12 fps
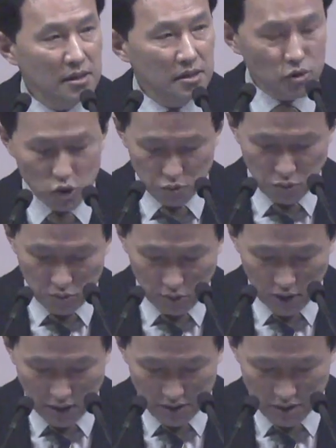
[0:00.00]
이 축복을
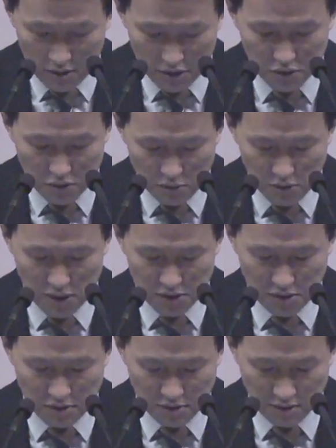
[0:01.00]
몰라서 그리스도를
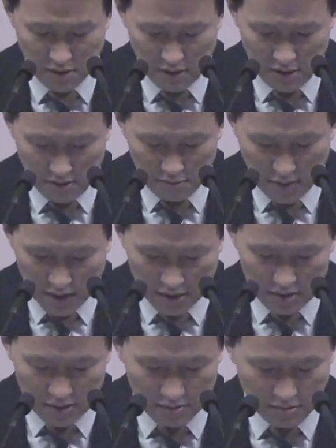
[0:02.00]
몰라서
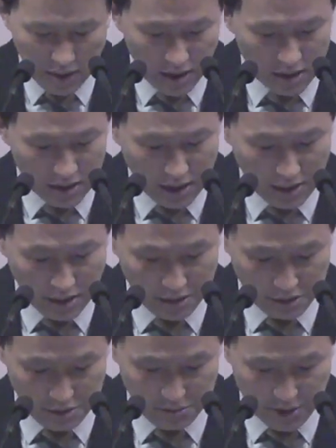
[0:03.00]
많은 방황을 한
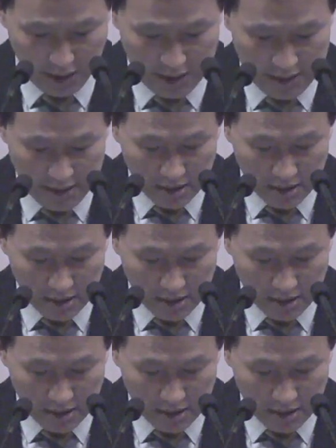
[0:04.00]
것 같습니다.